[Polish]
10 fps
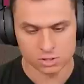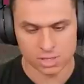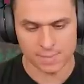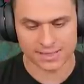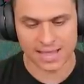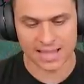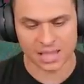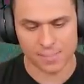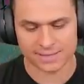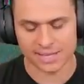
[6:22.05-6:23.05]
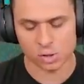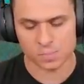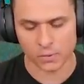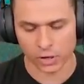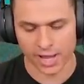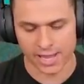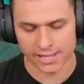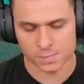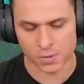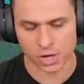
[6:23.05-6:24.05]
Tabletka, tabletka na
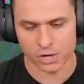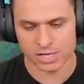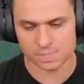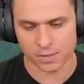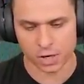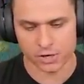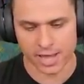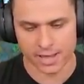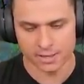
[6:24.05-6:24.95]
uspokojenie. Spokojnie, spokojnie.